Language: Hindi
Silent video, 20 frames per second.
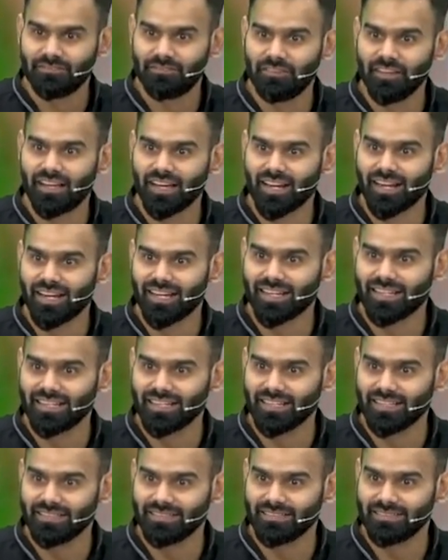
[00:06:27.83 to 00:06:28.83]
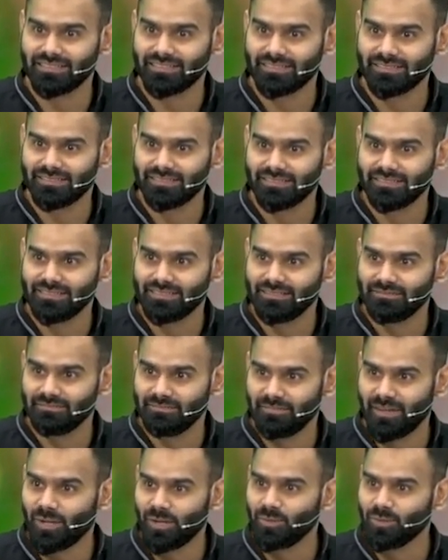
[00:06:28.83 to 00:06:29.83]
फिक्र ना करें
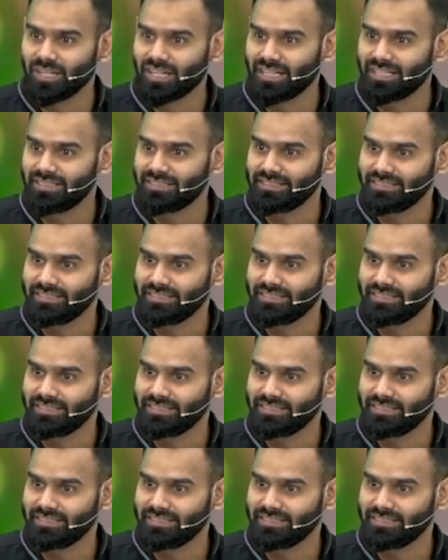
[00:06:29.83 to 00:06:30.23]
मैं हूं ना